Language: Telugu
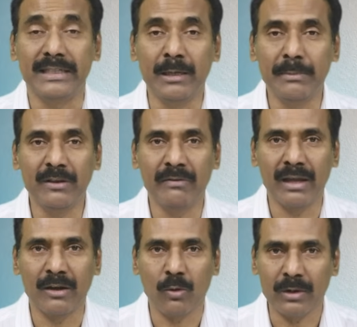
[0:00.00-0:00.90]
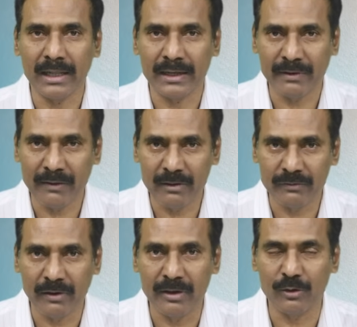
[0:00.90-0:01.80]
ఎనిమిది వేల కోట్ల రివైవల్
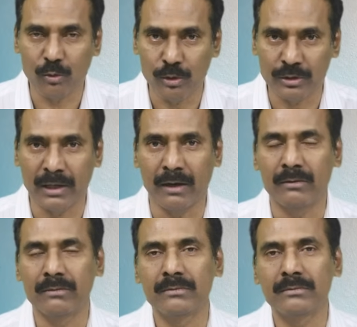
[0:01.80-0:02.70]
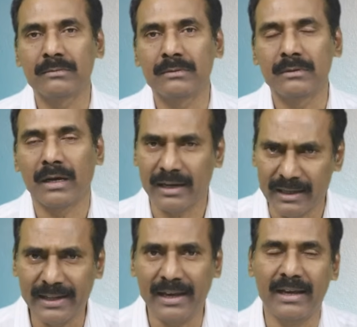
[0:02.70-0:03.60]
ఫండ్ను కోరుతున్నాం అని
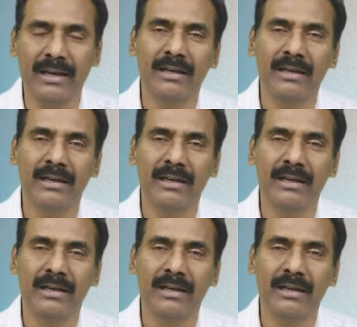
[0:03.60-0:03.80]
అంటే